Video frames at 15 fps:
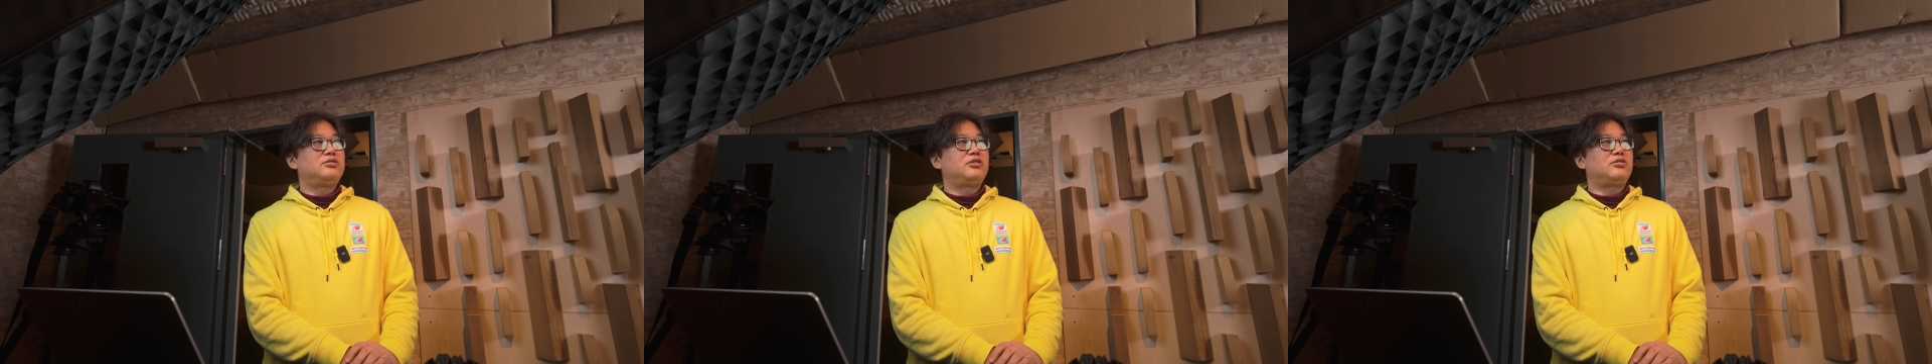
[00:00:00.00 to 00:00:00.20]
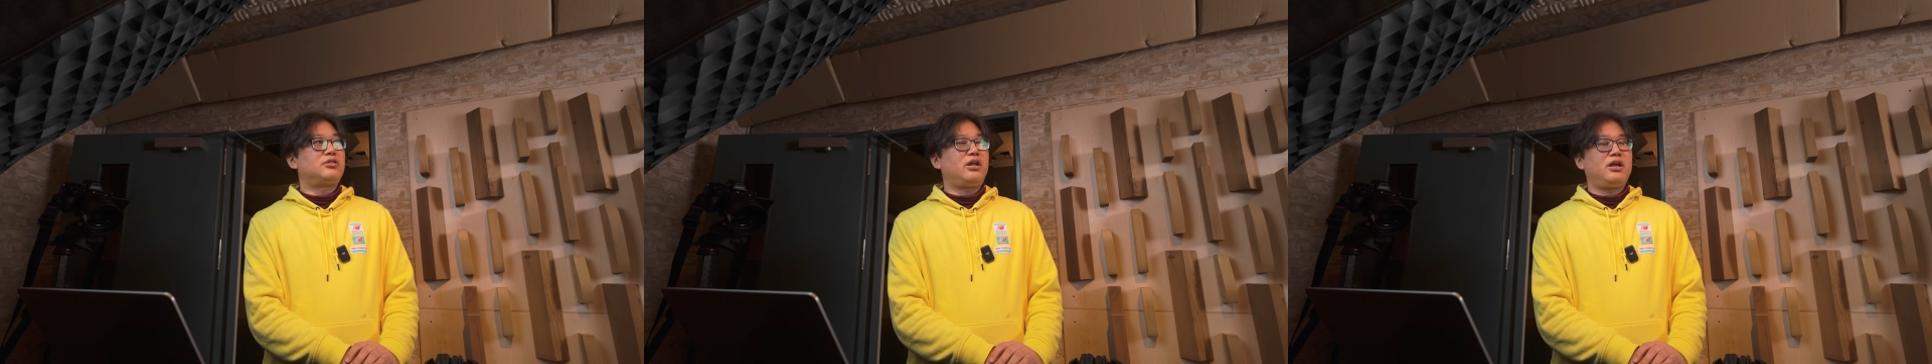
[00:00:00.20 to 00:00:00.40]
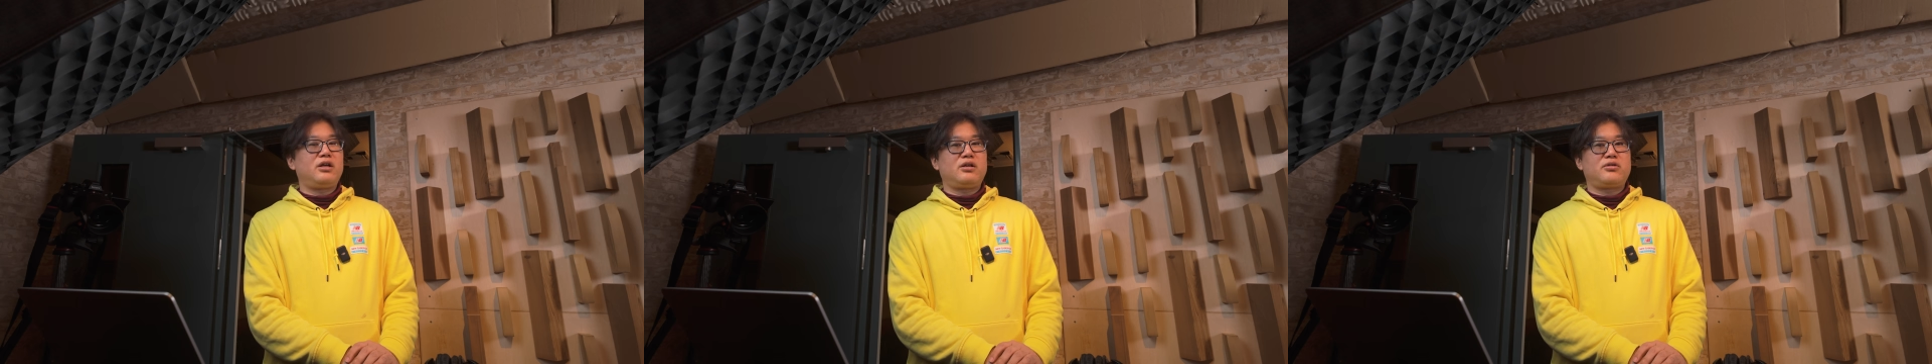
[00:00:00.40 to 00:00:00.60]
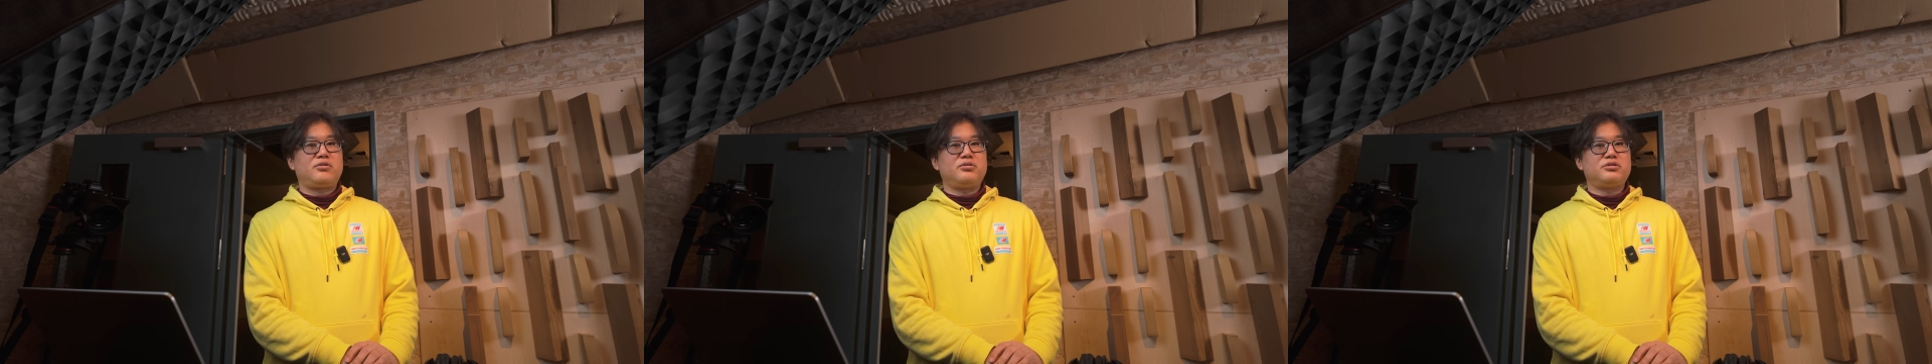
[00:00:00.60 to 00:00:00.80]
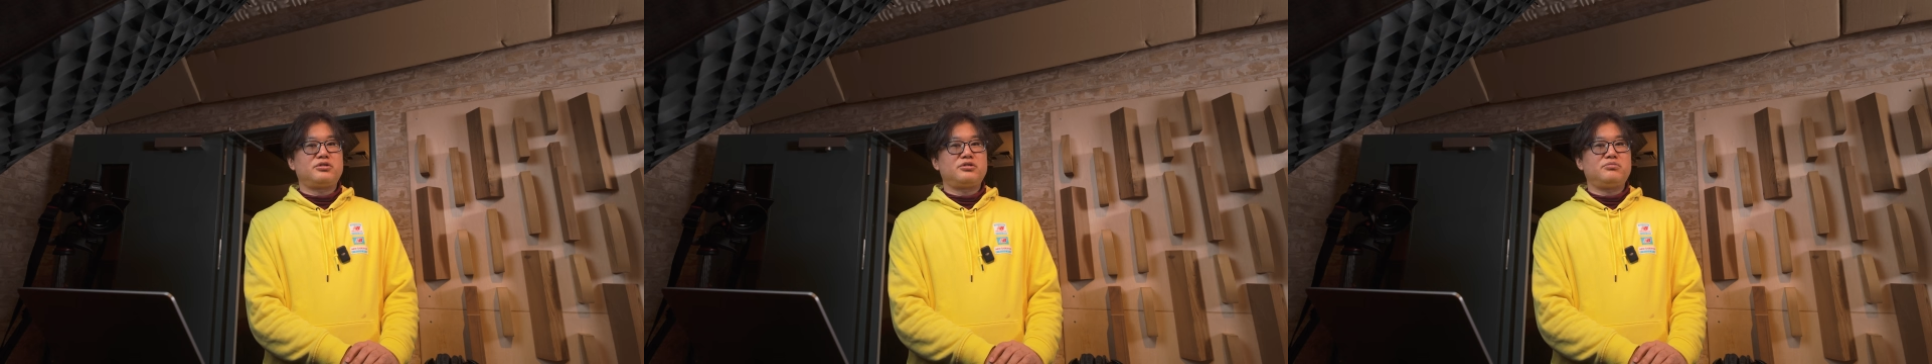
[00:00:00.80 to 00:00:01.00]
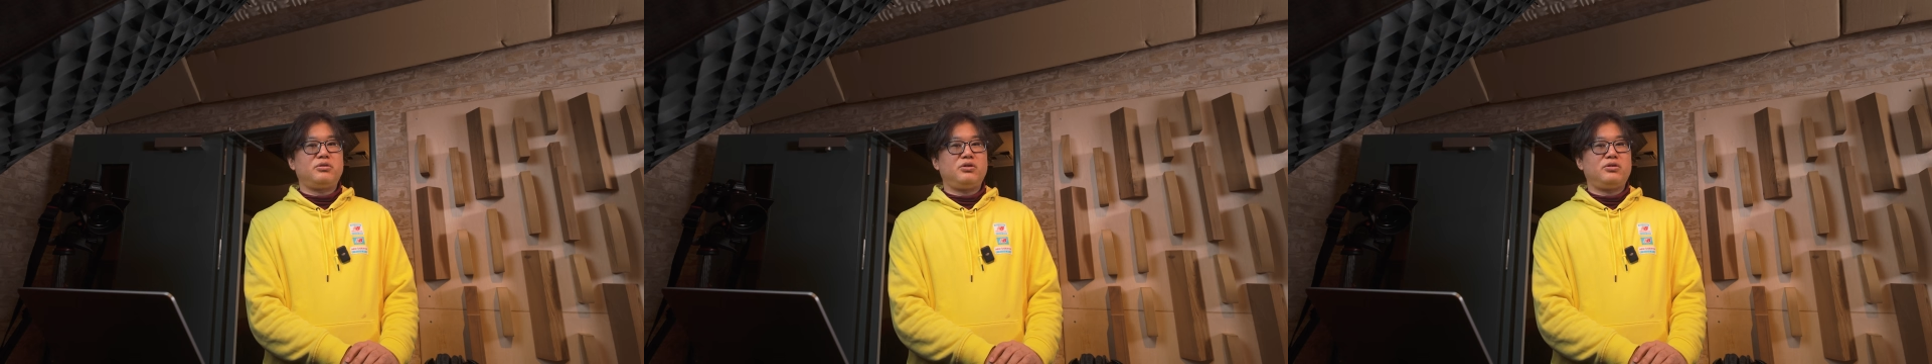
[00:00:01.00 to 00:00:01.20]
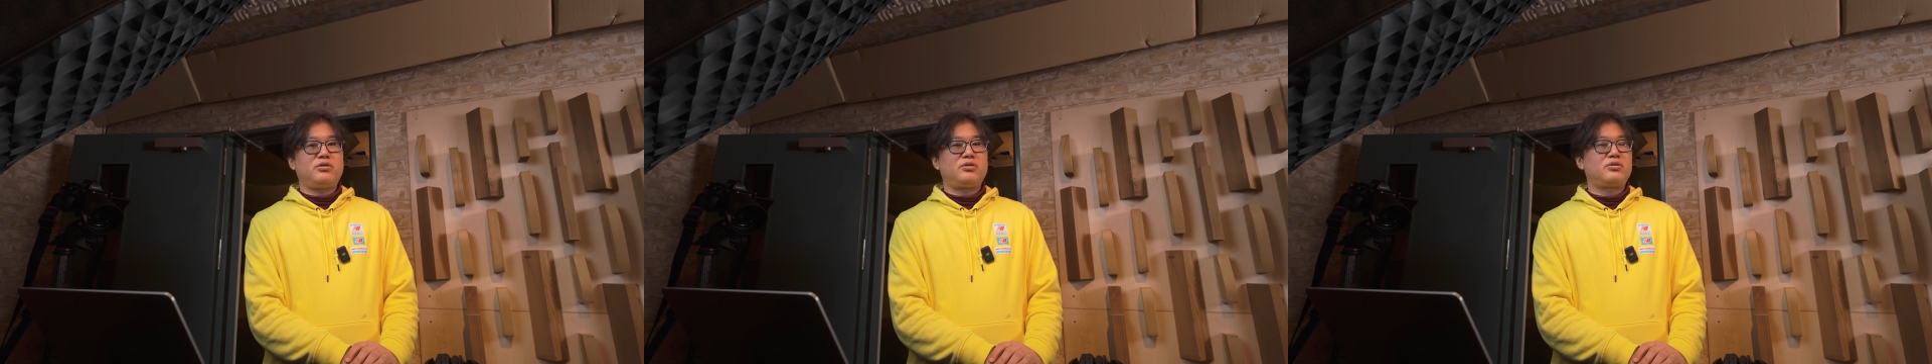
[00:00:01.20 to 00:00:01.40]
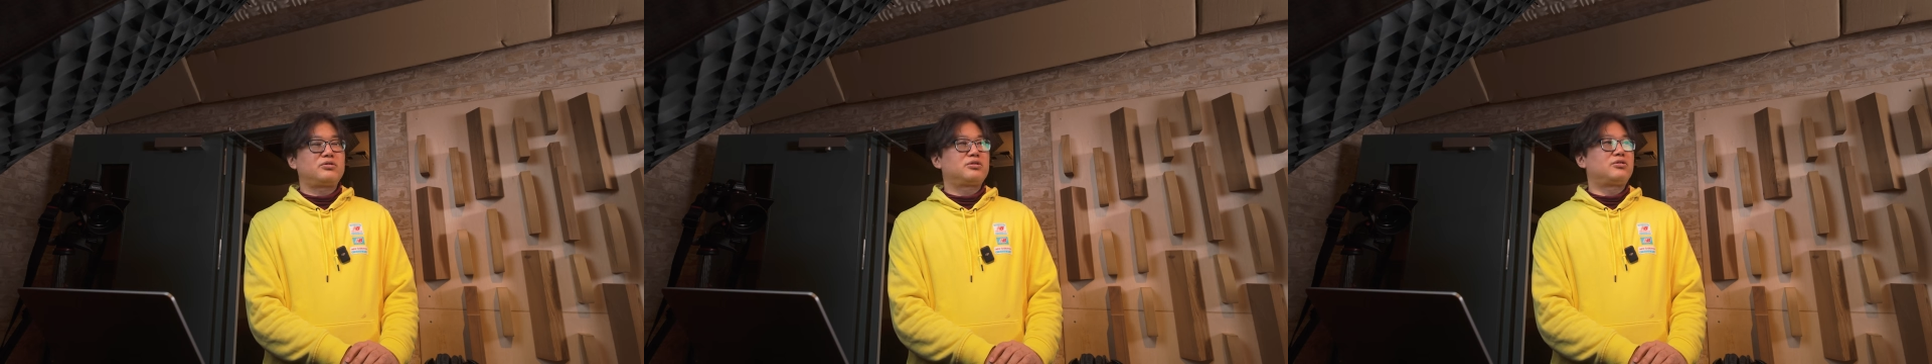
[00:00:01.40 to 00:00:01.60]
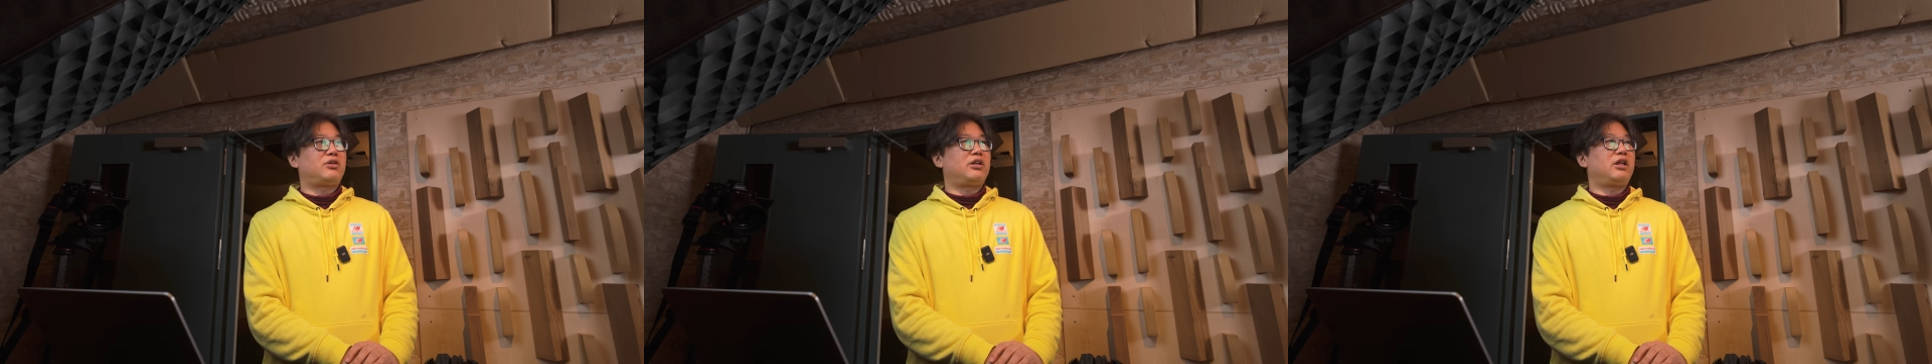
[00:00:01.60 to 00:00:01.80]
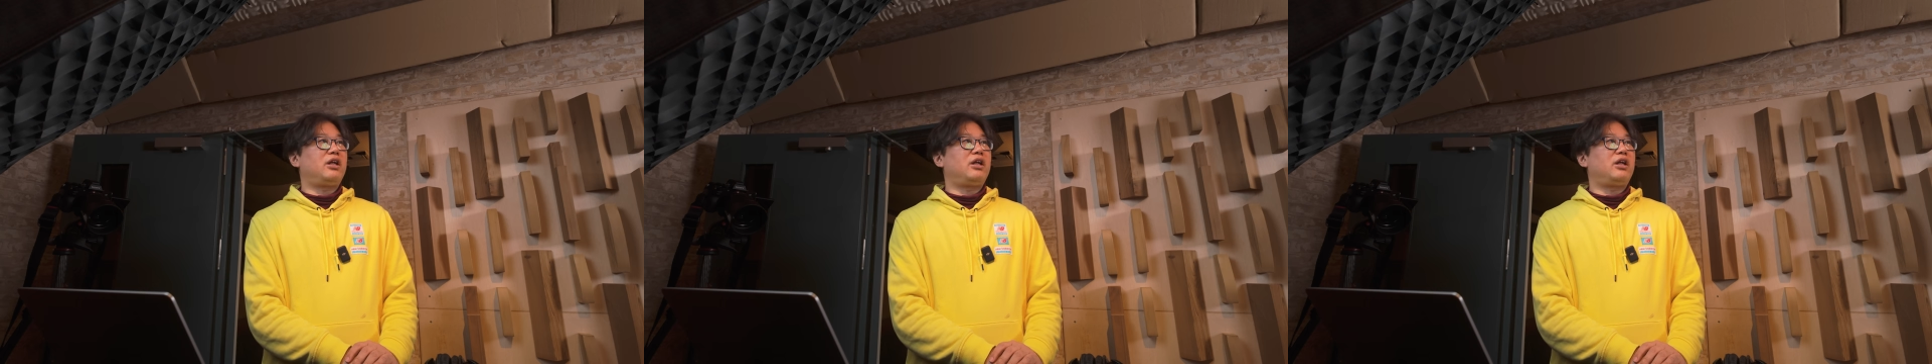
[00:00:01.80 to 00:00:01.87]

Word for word: ちょっとね今週もそ